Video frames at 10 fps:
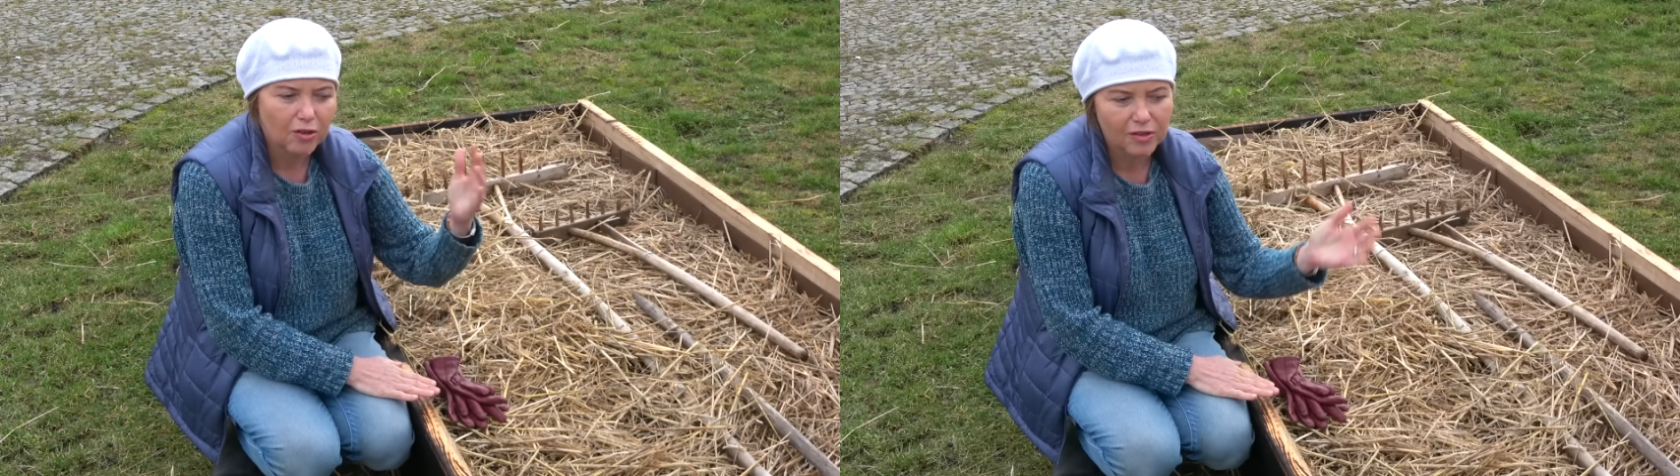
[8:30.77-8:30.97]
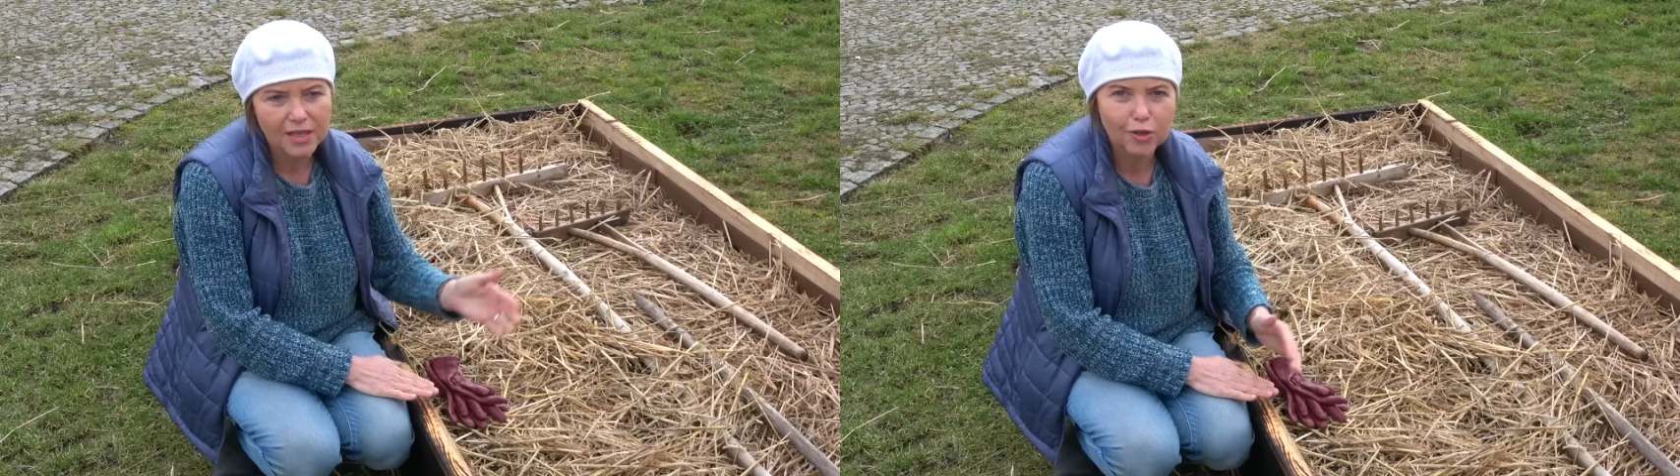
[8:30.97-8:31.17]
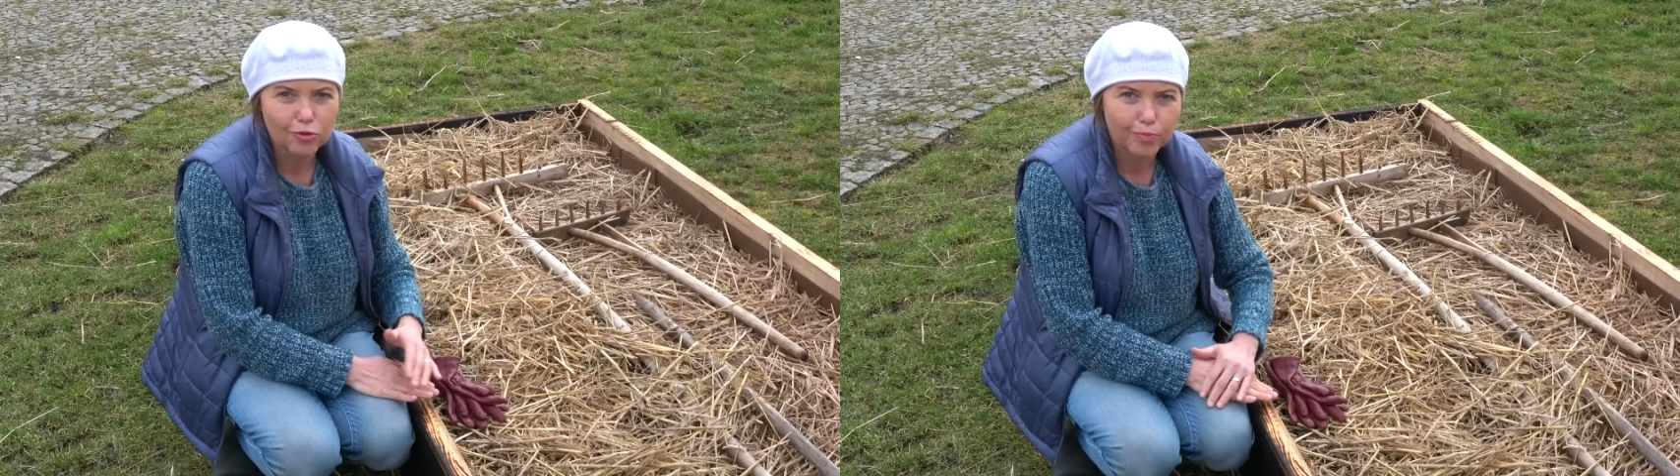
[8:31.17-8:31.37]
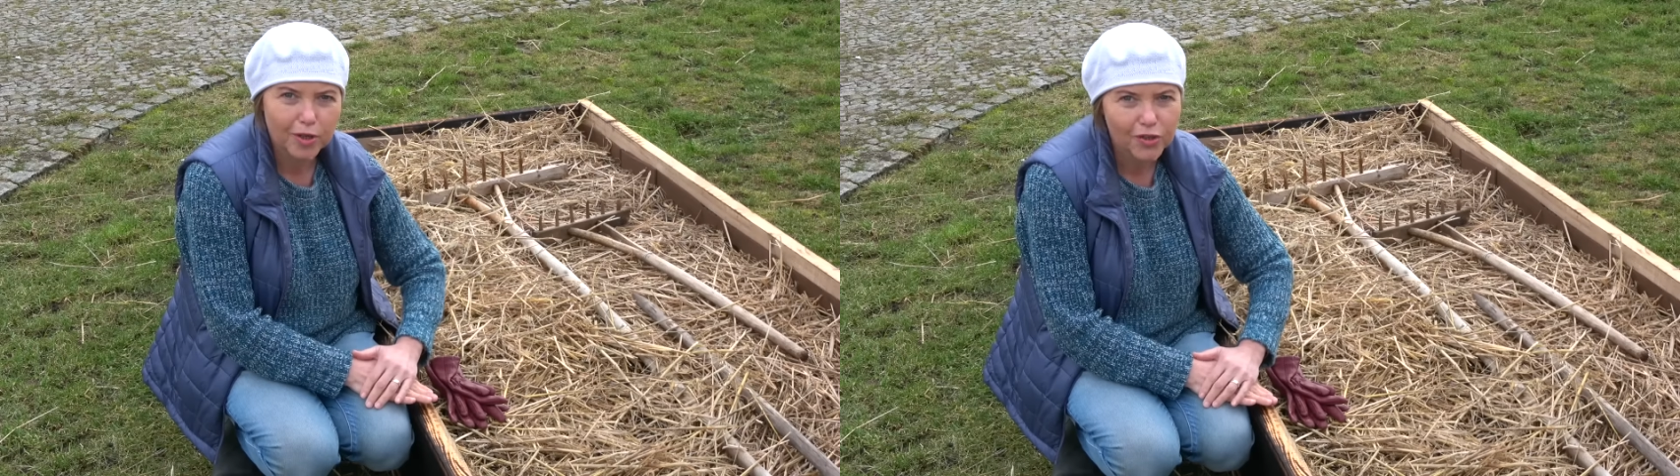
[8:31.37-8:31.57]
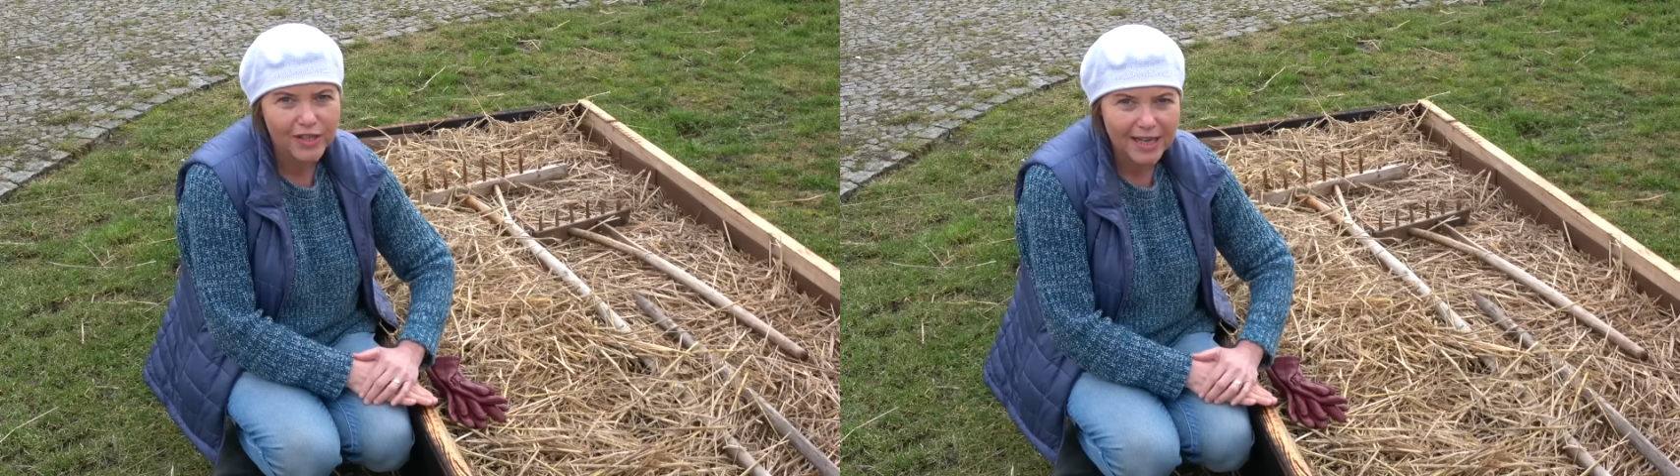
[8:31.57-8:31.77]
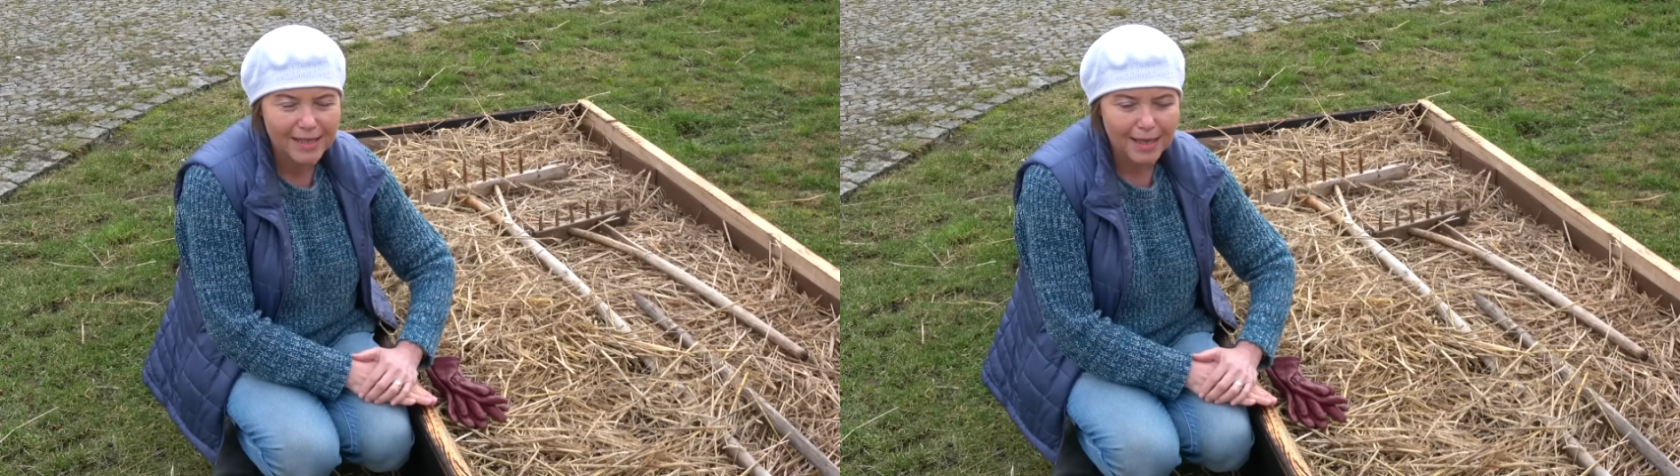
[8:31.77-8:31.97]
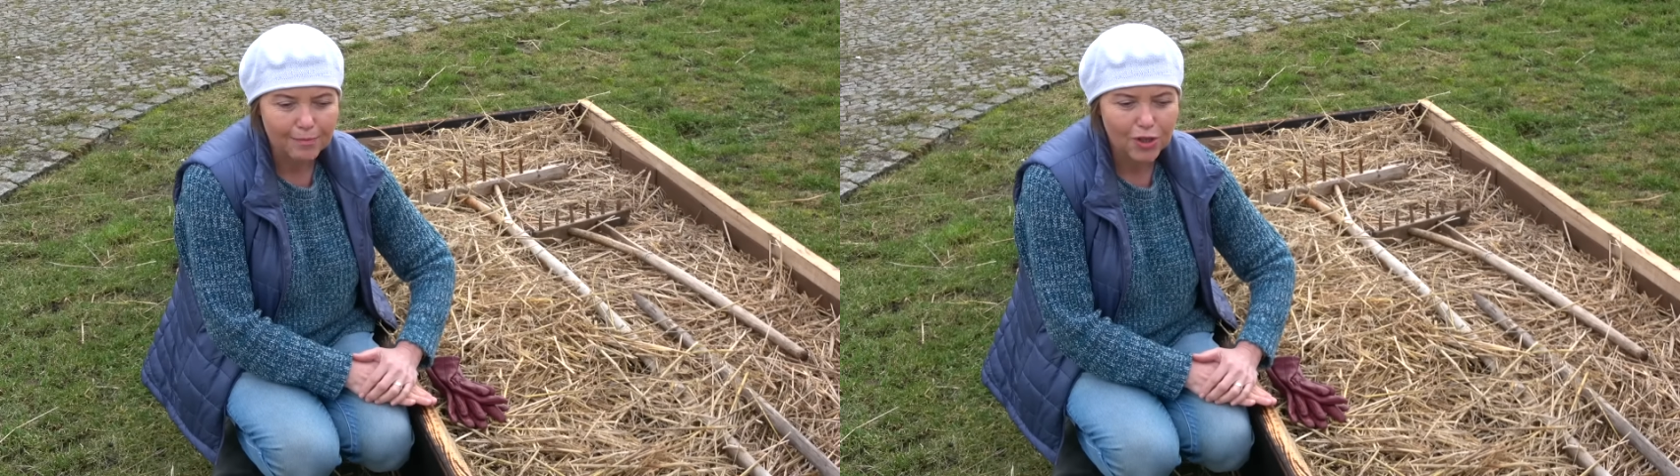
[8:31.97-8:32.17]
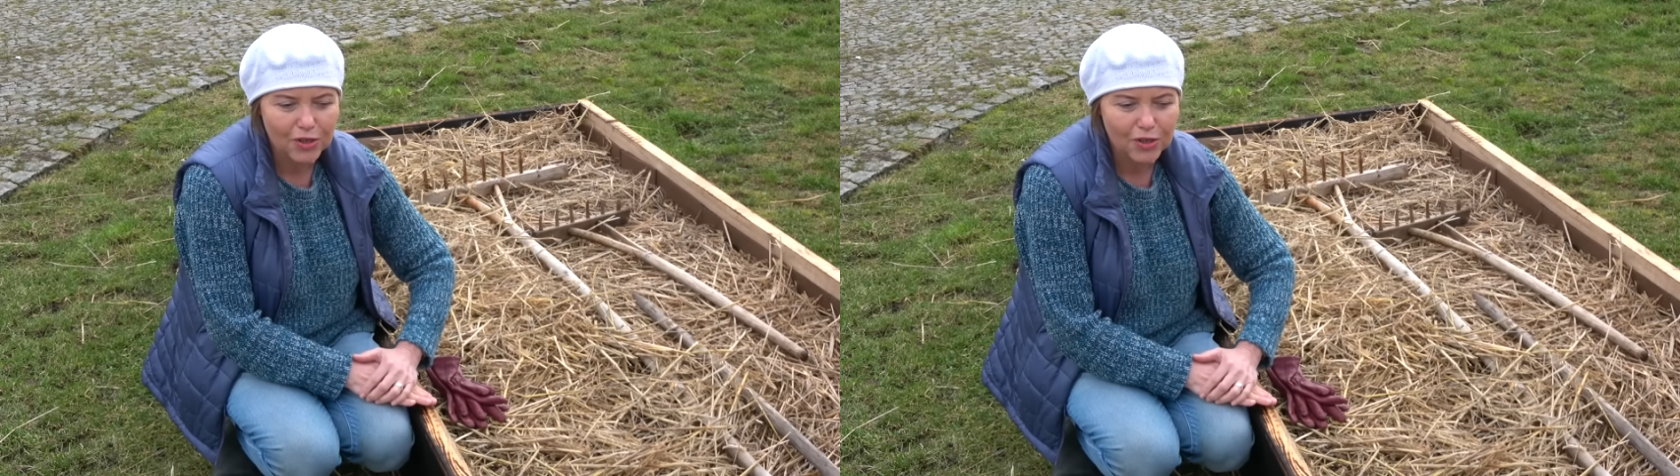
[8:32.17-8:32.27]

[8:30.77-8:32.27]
rodzaju procesem,